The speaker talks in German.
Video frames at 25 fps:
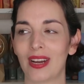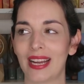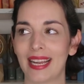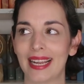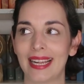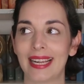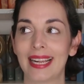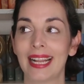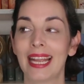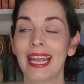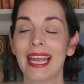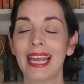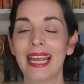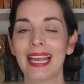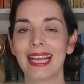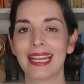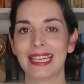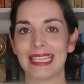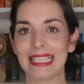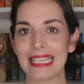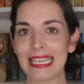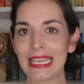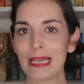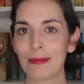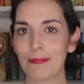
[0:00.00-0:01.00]
weil
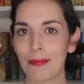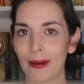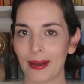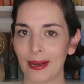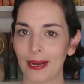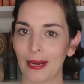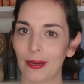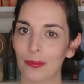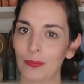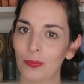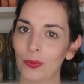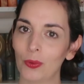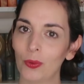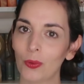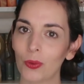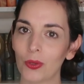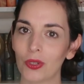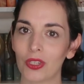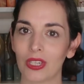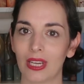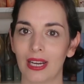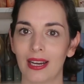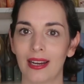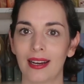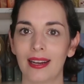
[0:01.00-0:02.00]
die paar
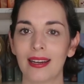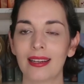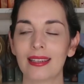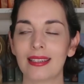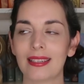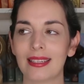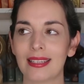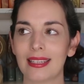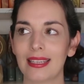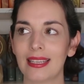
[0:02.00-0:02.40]
Bücher,